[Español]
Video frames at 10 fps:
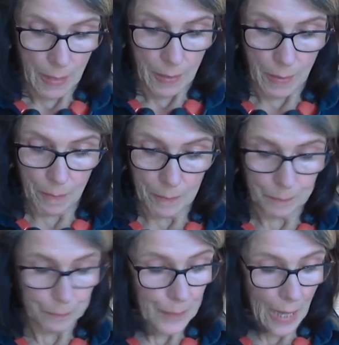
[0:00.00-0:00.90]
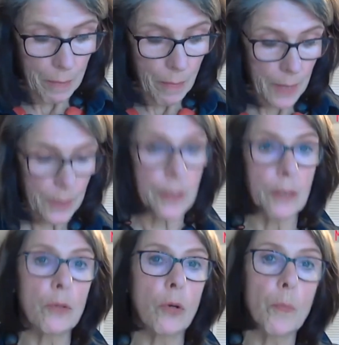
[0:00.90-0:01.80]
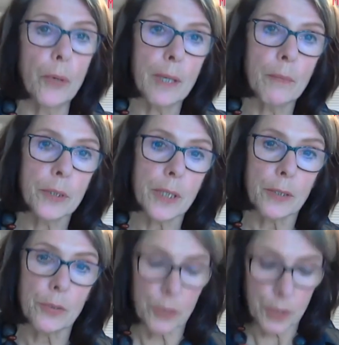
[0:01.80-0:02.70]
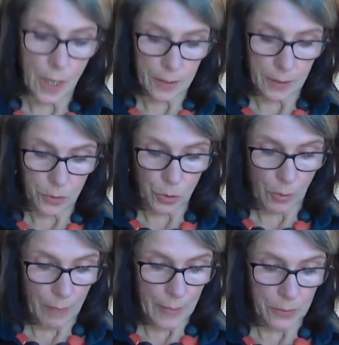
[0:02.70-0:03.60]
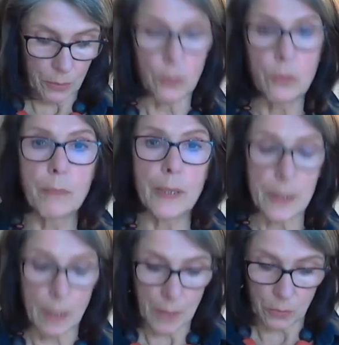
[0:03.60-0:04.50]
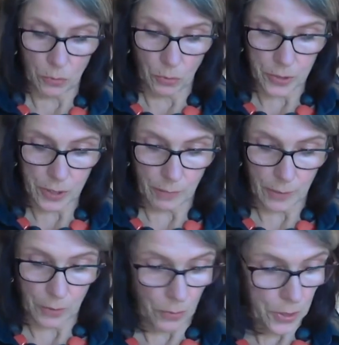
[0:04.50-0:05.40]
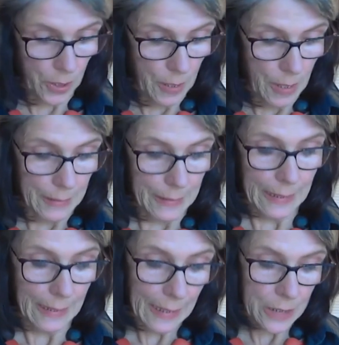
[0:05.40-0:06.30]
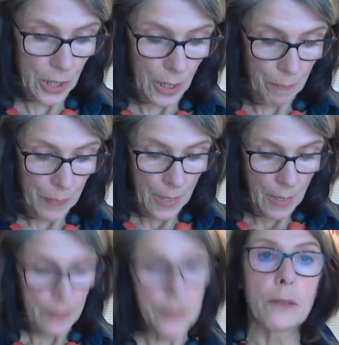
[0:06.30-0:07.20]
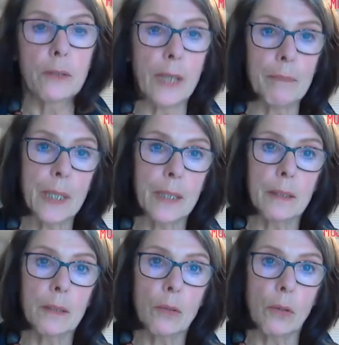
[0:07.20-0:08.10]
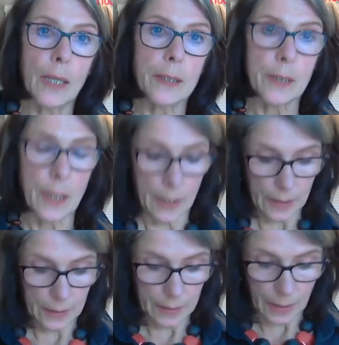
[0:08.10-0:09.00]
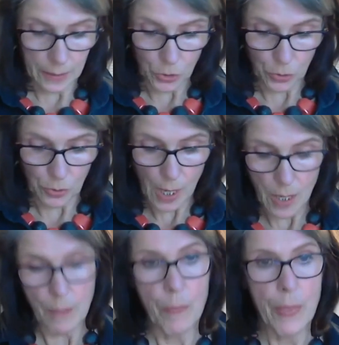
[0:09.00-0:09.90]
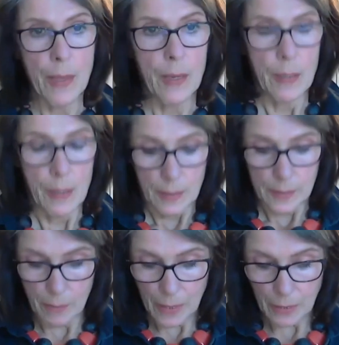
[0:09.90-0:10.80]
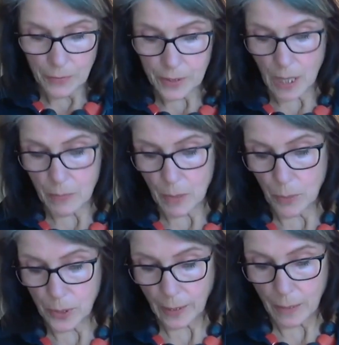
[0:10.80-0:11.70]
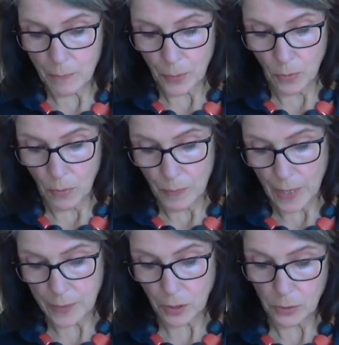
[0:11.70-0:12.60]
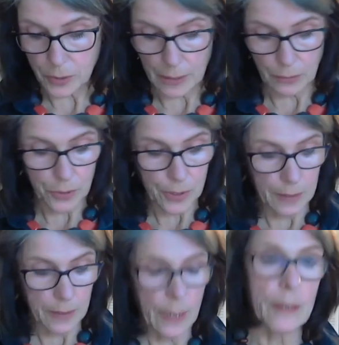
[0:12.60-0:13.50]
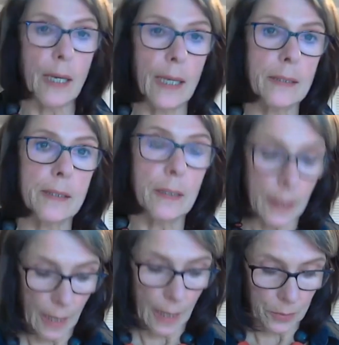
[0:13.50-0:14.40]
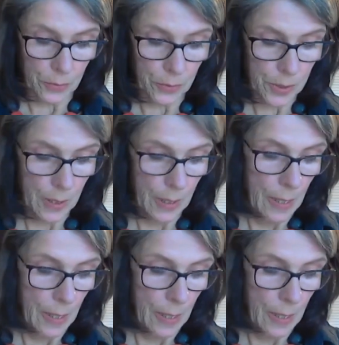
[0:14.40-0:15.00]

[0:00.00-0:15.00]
Em, además, no lo podemos asociar solamente con un pensamiento conservador de derecha, sino también con la izquierda tradicional. Se manifestaba, por ejemplo, hasta los años 70 en sindicatos